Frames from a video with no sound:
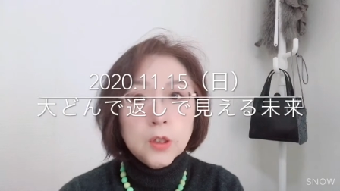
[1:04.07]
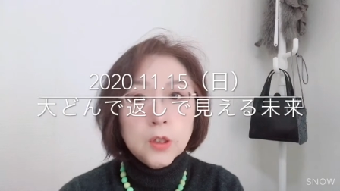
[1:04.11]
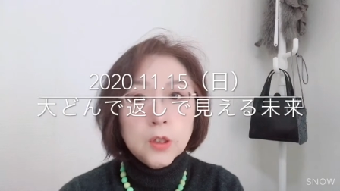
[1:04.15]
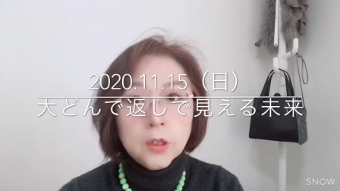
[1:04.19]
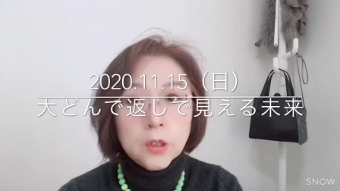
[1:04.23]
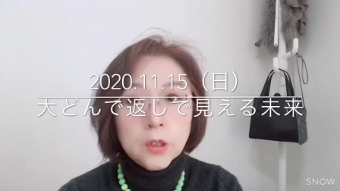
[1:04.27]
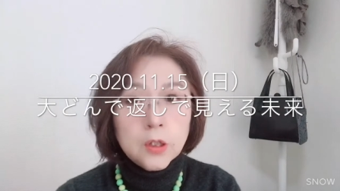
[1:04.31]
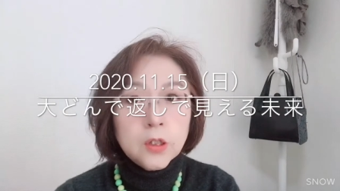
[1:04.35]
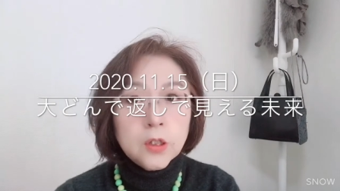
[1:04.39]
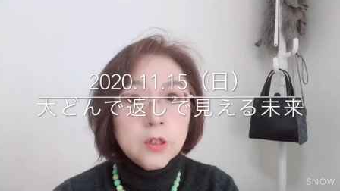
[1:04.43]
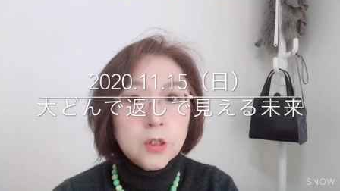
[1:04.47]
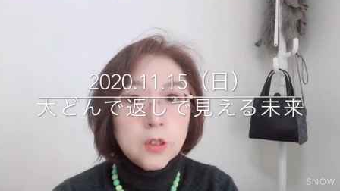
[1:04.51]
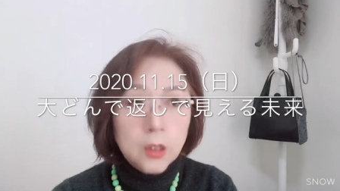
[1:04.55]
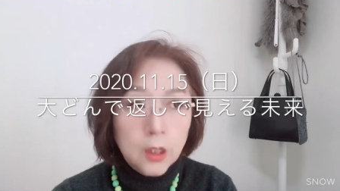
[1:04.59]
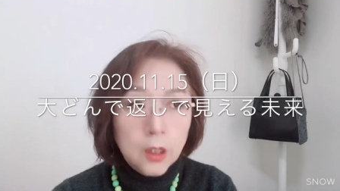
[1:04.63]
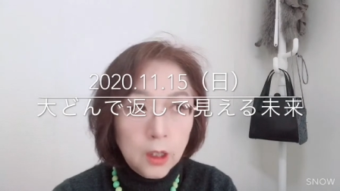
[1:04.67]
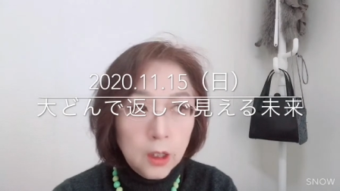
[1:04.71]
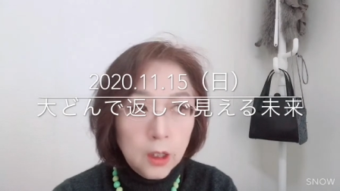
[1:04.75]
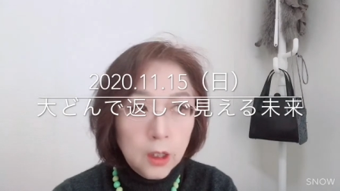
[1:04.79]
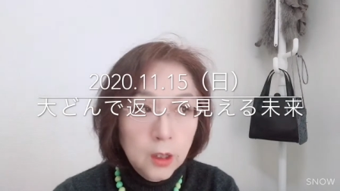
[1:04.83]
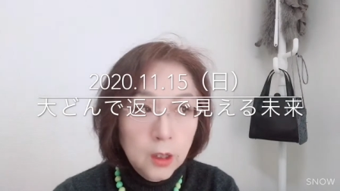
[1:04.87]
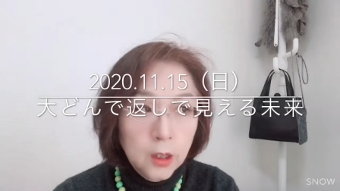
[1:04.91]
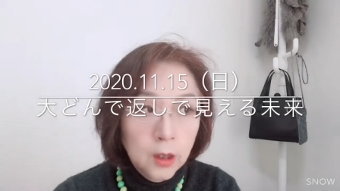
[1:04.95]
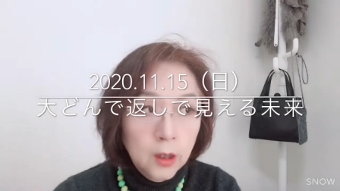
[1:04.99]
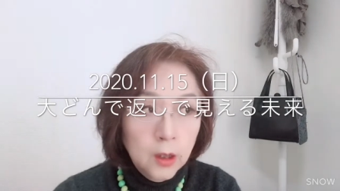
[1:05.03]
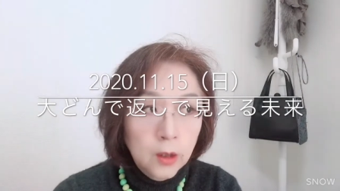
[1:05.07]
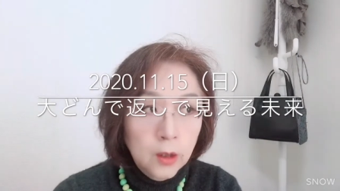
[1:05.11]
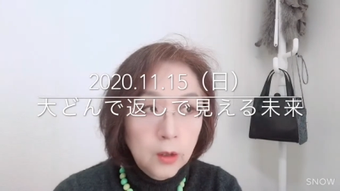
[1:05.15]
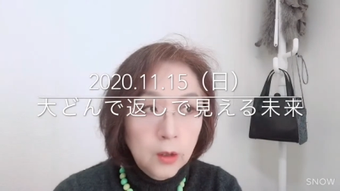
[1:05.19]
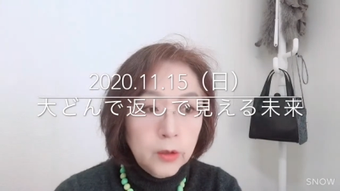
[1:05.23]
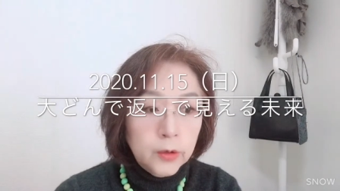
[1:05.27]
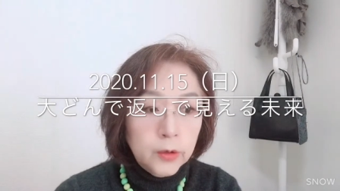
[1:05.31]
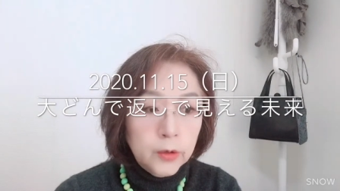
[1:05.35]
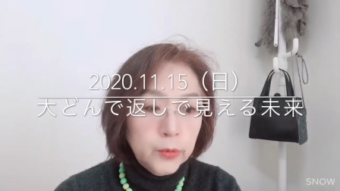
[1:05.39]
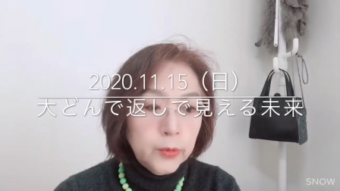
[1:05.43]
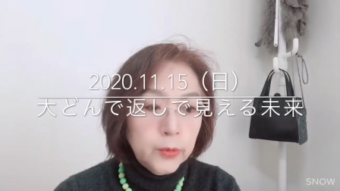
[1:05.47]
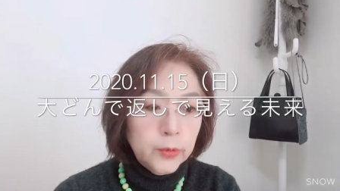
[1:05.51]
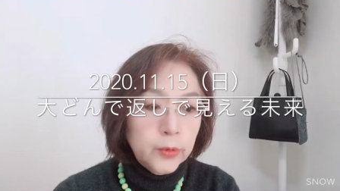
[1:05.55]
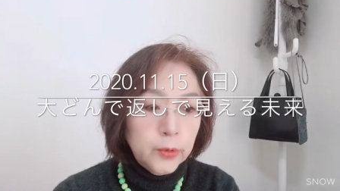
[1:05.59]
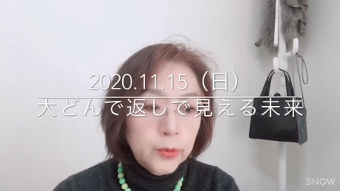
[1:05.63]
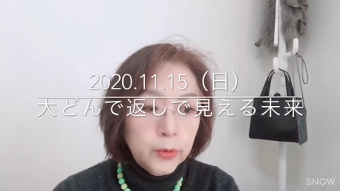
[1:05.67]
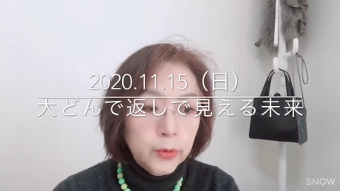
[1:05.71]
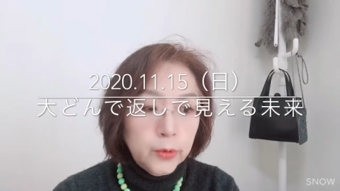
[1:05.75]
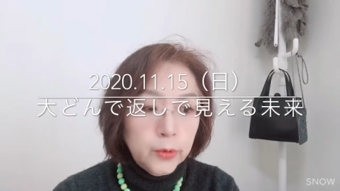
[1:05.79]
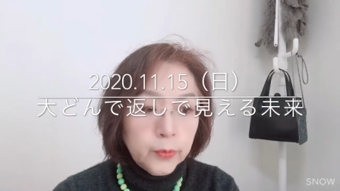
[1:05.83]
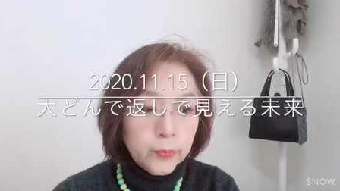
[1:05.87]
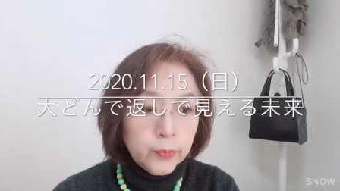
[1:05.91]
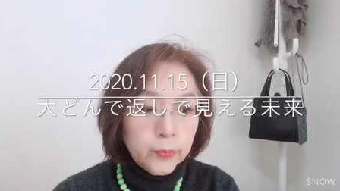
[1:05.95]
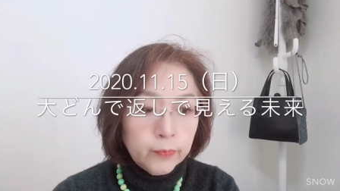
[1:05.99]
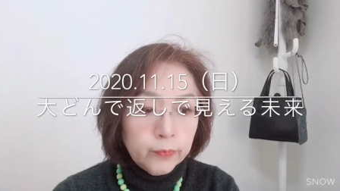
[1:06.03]
てらしてあの
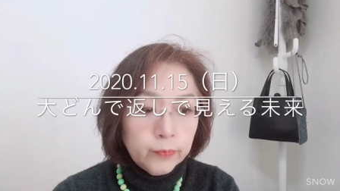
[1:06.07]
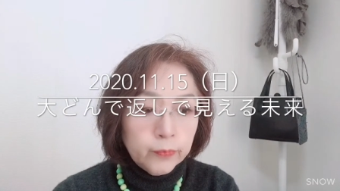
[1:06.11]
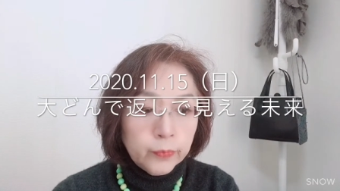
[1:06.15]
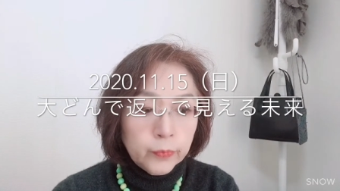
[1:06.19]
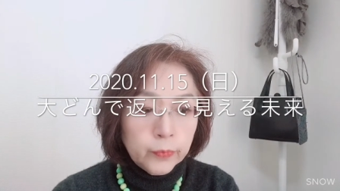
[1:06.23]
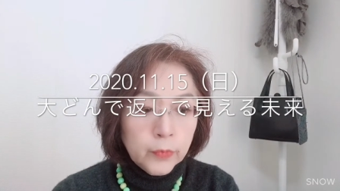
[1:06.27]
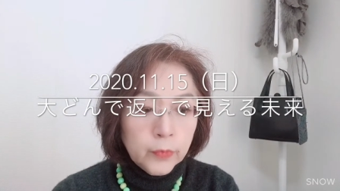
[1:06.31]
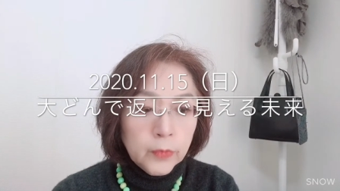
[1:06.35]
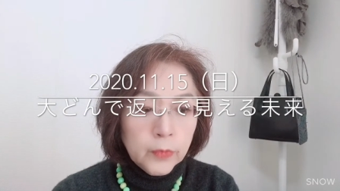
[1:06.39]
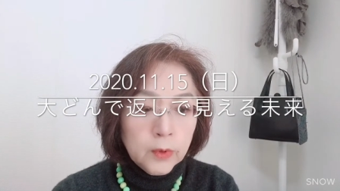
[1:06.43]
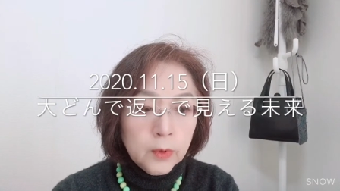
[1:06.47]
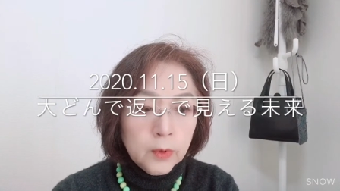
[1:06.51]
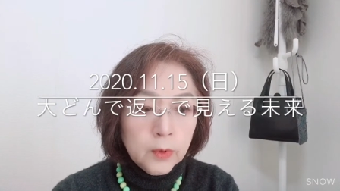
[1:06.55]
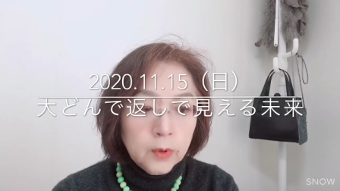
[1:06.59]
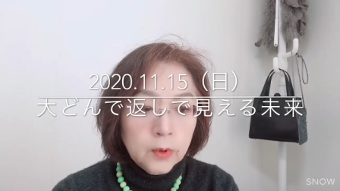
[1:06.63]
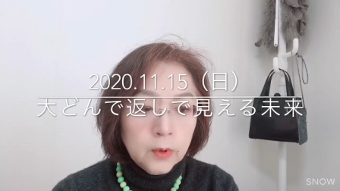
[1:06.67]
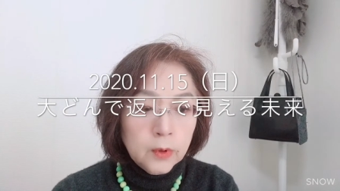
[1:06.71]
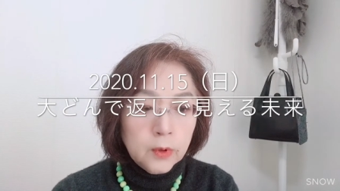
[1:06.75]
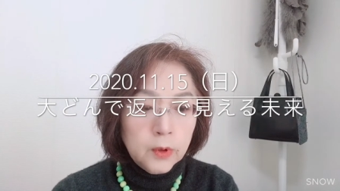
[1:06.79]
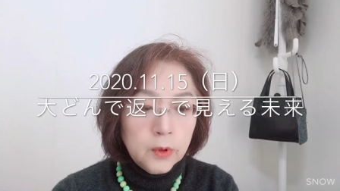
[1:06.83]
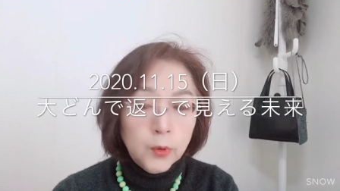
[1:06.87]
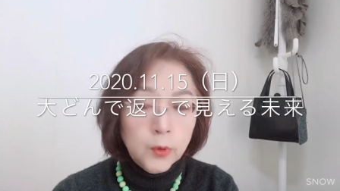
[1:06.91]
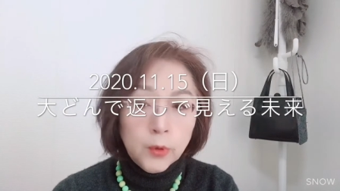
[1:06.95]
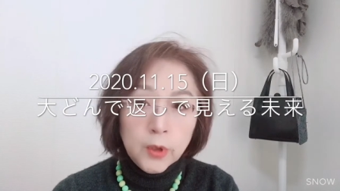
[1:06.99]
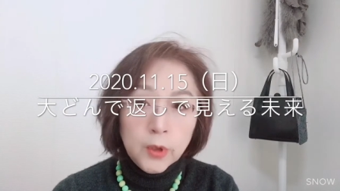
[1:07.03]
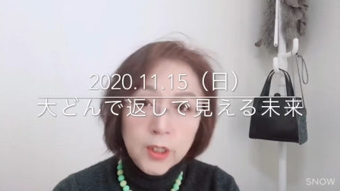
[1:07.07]
よ